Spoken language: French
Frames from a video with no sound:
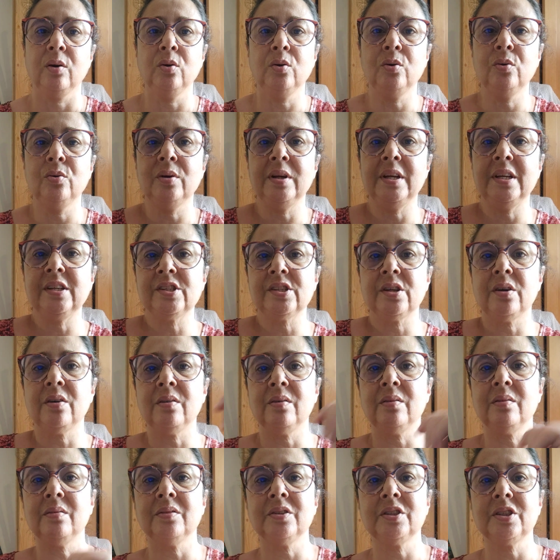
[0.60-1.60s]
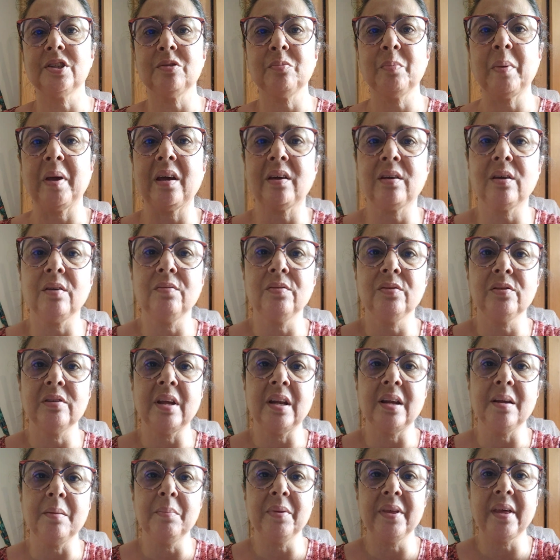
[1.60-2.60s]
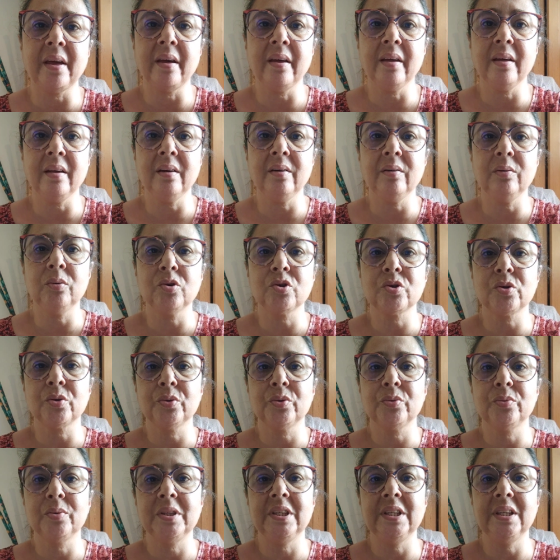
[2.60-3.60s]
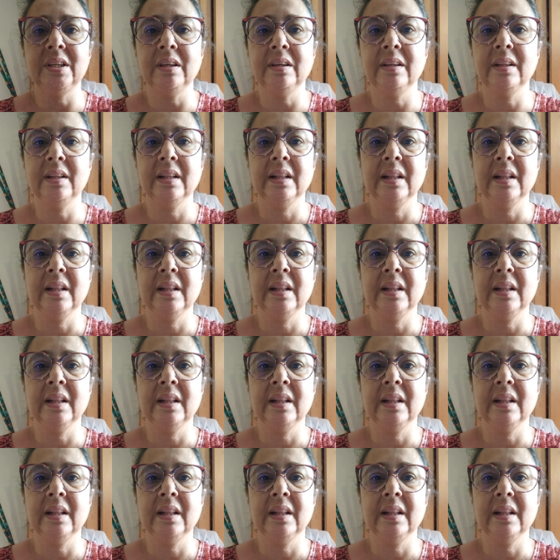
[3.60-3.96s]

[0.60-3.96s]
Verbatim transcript: Coucou les gens, j'espère que vous allez bien aujourd'hui.